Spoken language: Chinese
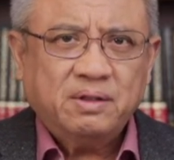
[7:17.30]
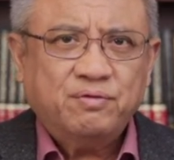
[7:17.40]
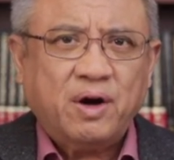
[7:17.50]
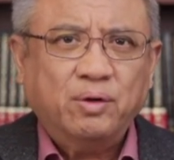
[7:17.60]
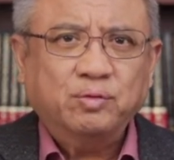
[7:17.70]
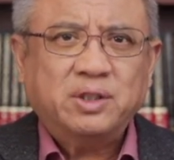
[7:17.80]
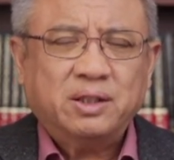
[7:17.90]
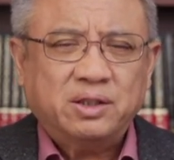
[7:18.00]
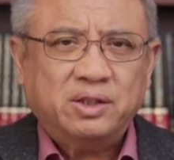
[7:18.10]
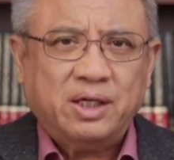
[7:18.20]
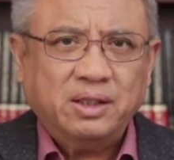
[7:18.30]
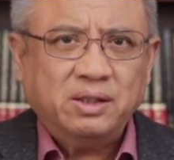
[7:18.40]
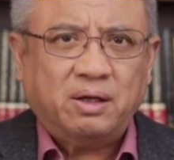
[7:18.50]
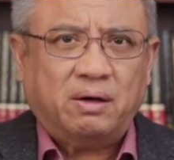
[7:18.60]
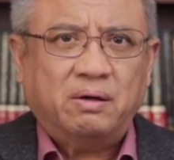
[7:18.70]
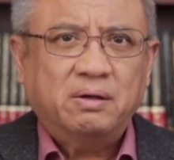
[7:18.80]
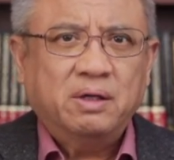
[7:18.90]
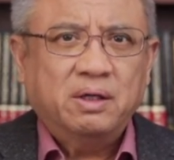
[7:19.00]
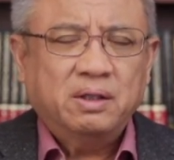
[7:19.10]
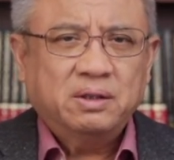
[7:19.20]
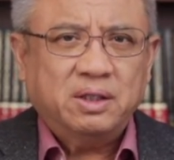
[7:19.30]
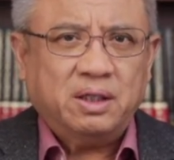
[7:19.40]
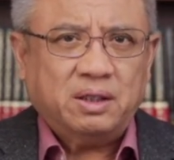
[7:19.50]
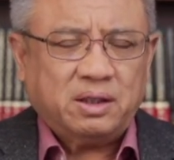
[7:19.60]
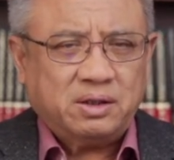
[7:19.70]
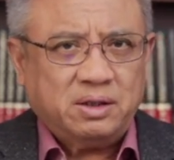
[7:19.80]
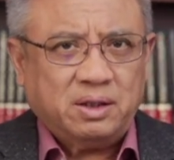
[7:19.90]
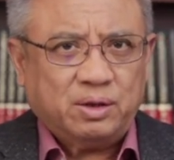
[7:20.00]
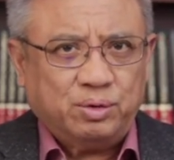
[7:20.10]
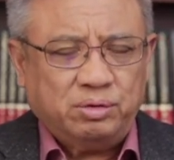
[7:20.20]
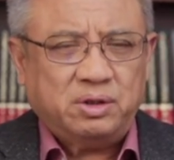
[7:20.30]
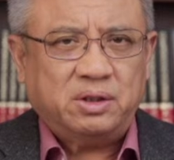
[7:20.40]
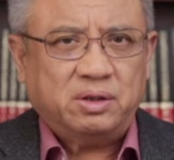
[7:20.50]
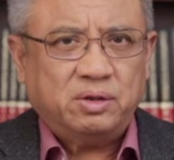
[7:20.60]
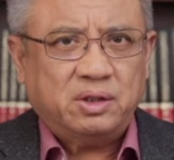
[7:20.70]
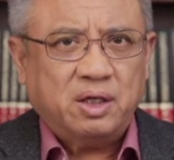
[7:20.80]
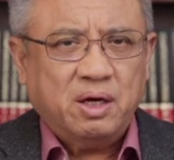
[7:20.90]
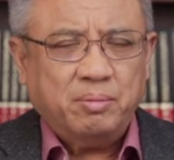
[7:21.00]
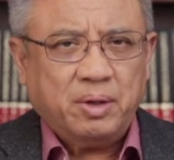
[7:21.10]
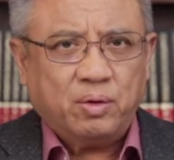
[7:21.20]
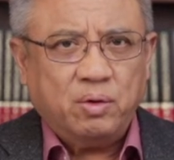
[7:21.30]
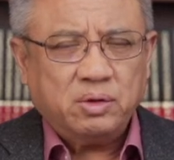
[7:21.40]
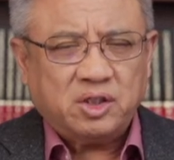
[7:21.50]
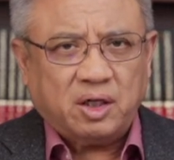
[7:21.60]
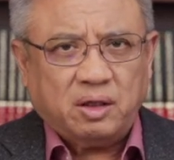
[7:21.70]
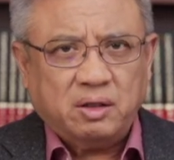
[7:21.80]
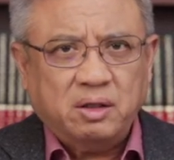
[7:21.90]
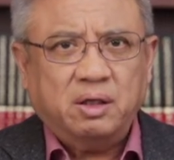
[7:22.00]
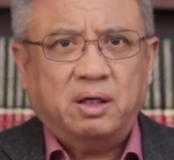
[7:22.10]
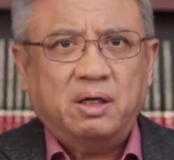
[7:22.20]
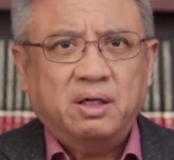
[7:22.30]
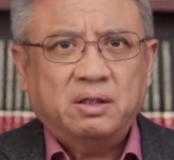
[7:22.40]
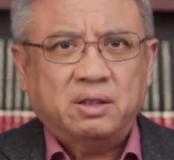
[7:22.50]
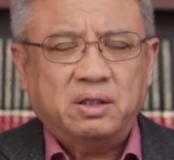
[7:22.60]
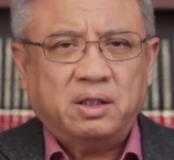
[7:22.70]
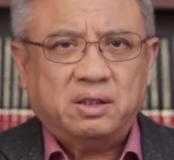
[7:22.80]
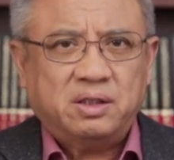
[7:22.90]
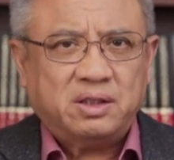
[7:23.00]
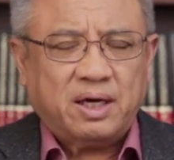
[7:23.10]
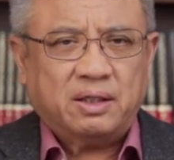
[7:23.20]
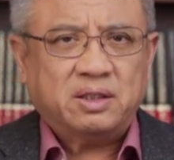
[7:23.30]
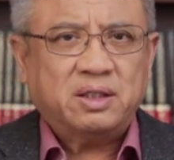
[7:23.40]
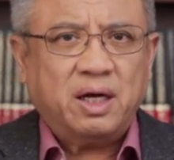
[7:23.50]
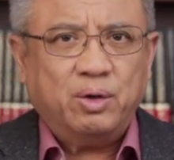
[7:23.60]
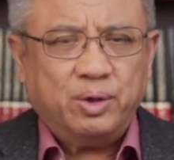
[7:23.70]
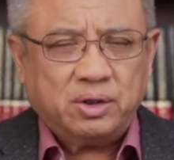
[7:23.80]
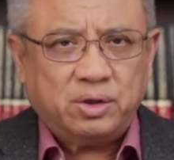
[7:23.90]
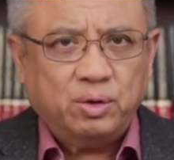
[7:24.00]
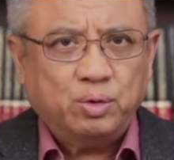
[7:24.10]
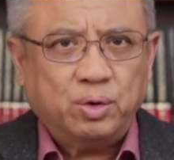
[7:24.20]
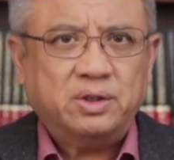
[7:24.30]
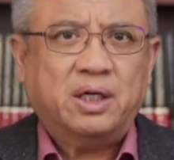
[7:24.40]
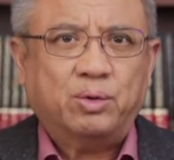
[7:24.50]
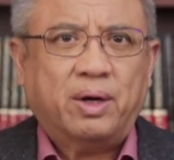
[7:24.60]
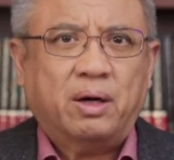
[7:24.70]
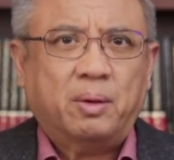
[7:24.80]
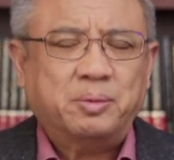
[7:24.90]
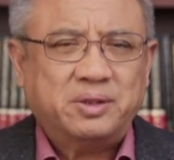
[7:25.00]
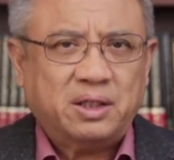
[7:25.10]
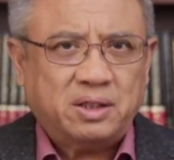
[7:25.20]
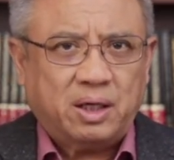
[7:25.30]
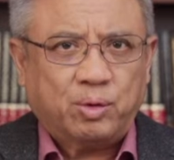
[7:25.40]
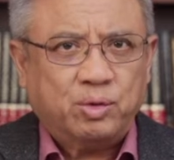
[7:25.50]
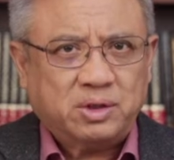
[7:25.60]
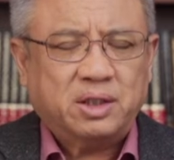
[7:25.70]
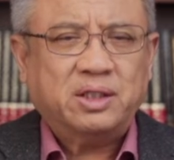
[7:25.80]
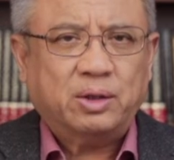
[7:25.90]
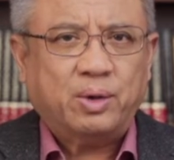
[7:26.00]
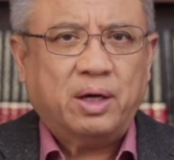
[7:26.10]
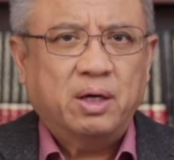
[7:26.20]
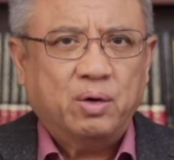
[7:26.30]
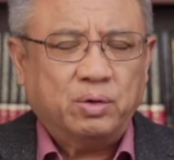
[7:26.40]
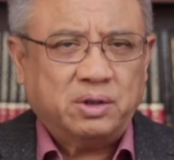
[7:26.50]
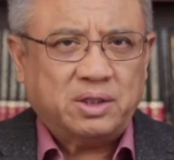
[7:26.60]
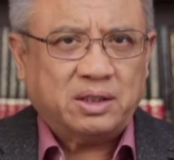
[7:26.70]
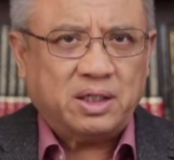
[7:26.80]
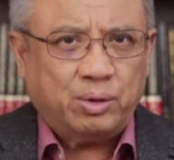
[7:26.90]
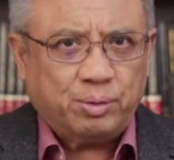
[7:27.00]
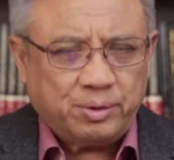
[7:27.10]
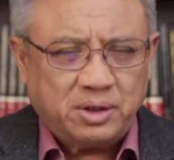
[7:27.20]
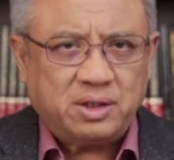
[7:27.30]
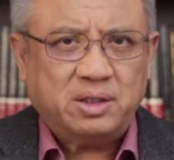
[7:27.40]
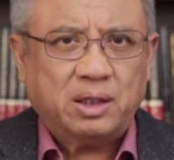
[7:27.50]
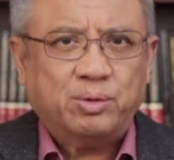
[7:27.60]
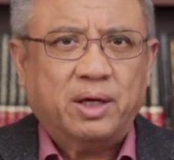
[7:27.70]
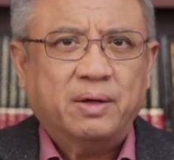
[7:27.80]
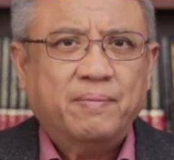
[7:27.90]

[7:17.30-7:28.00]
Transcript: 防务上的减少，这个呢是一个趋势，就是美国整个实际上是在战略收缩阶段，而不是在战略扩张阶段，或者在战略维持阶段。